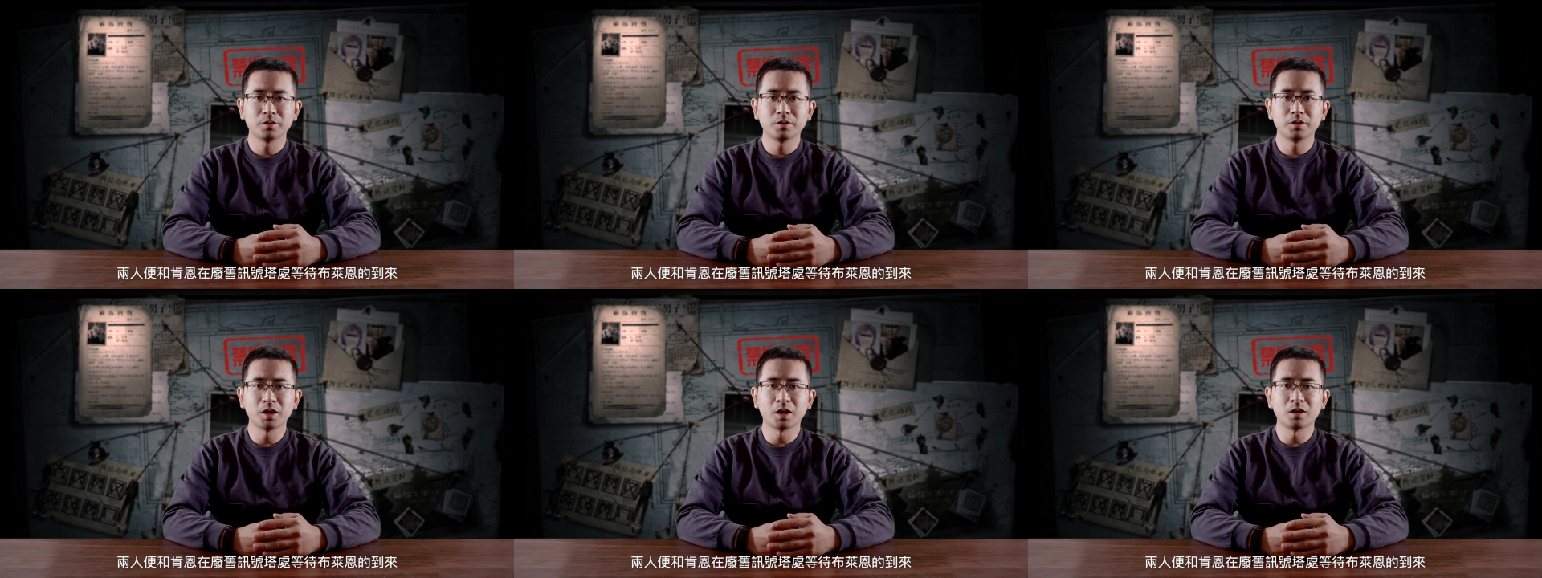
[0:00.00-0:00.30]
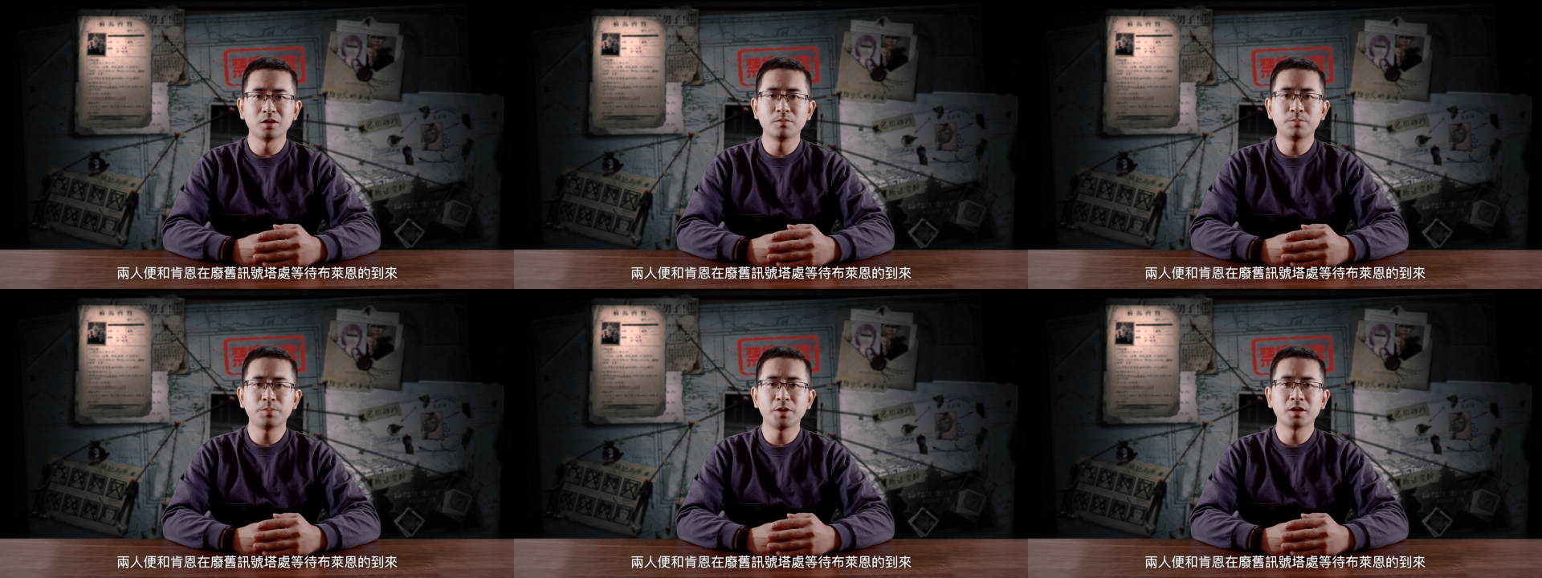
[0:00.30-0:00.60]
两
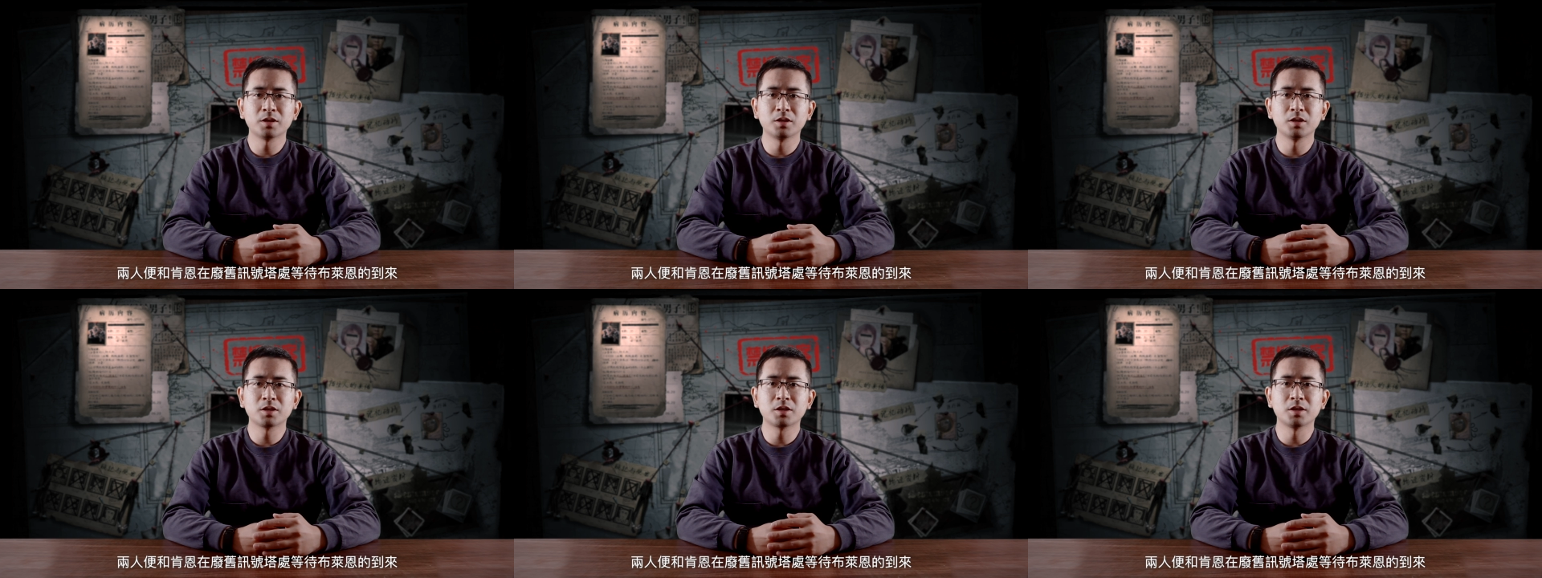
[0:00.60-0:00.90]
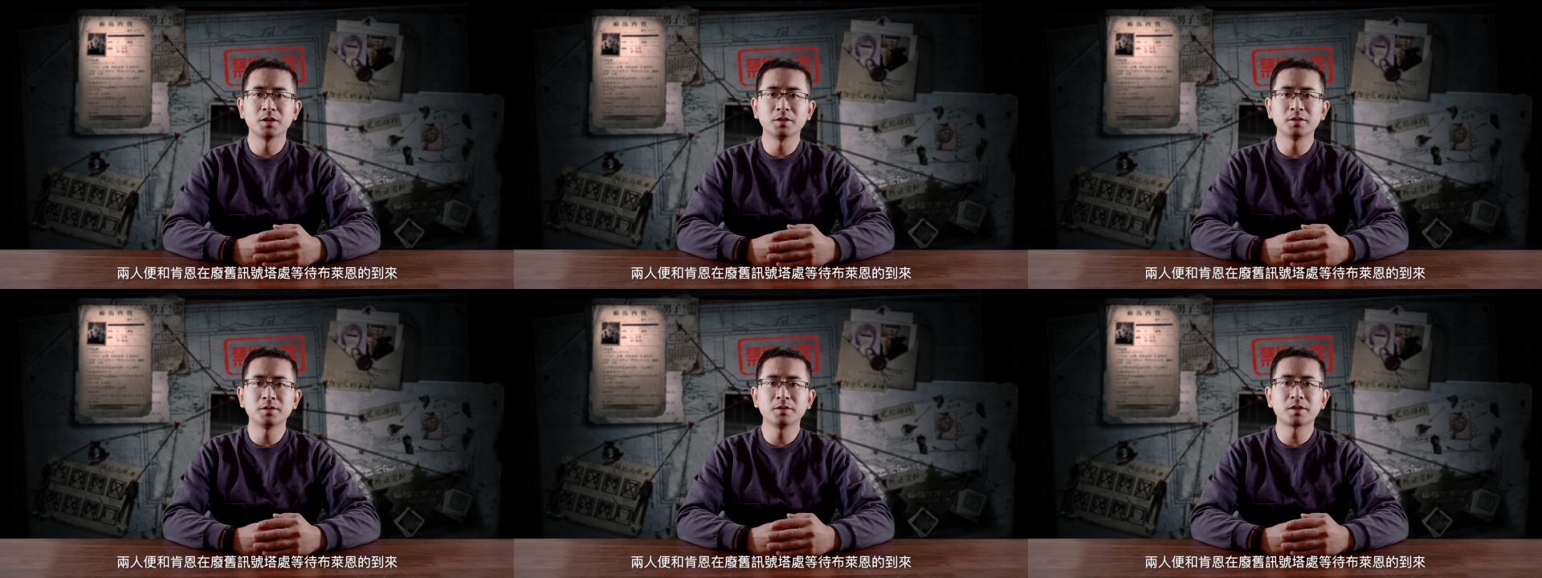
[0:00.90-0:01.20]
人便和
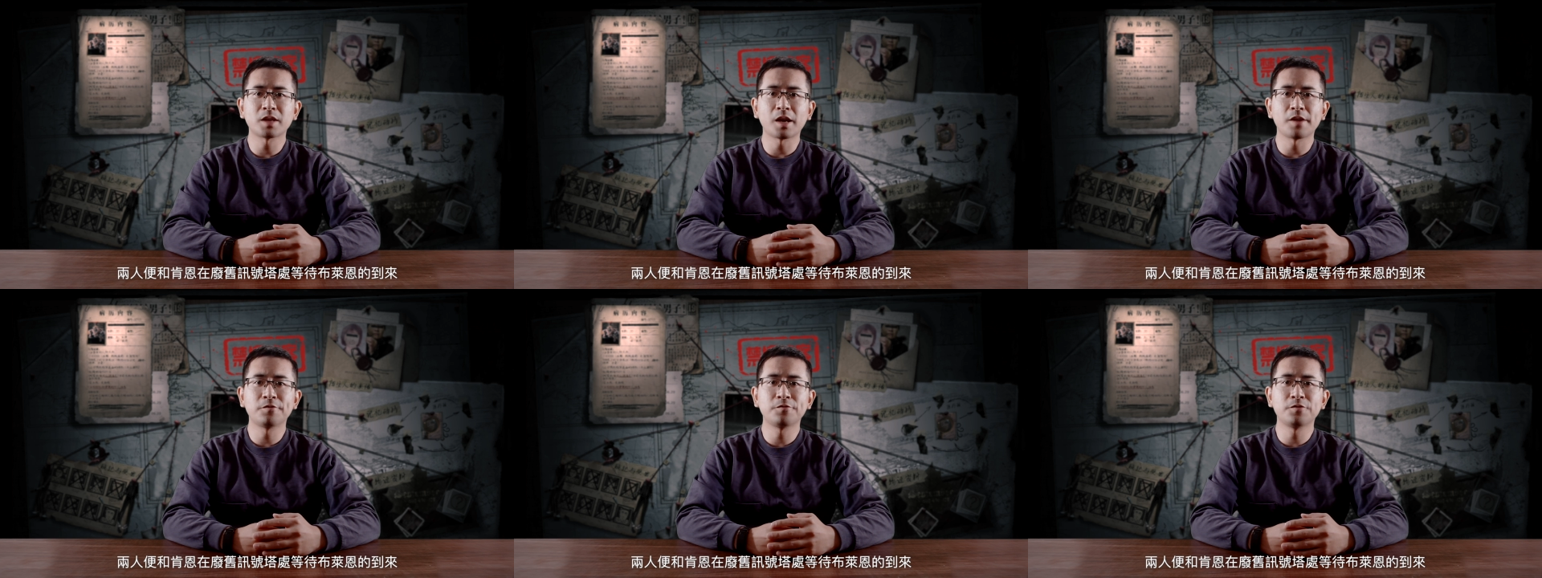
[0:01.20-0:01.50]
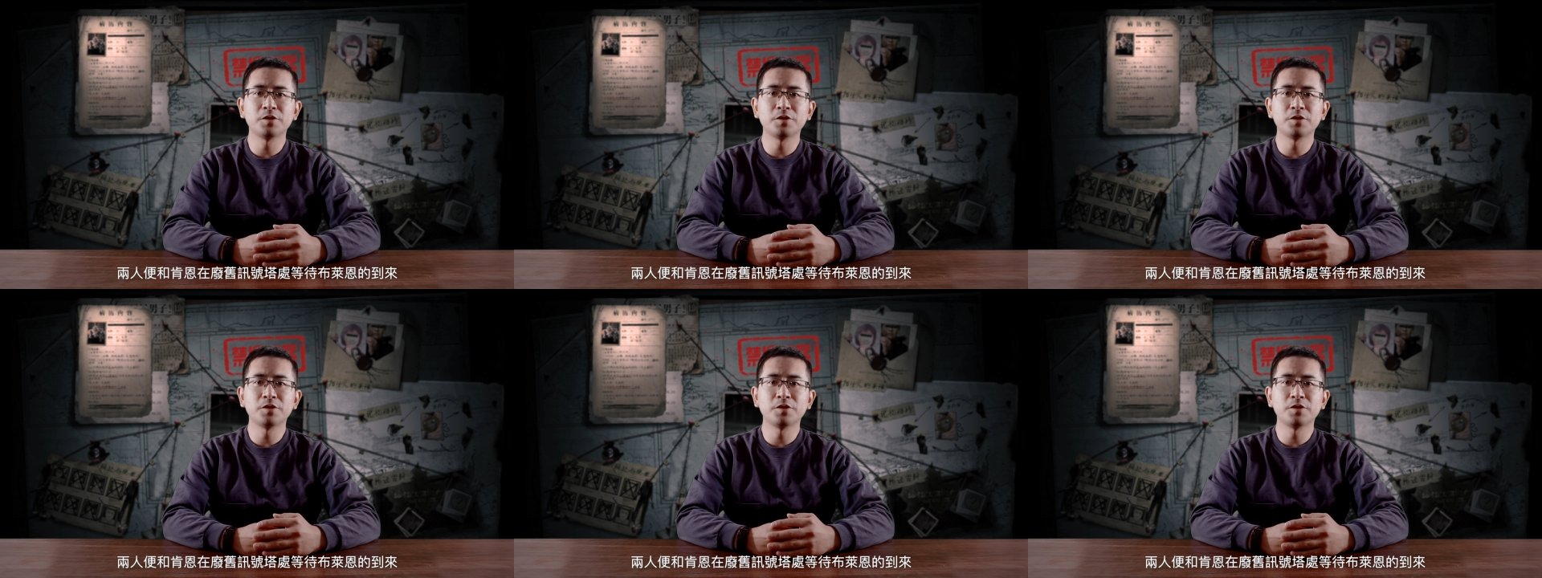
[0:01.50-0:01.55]
肯恩在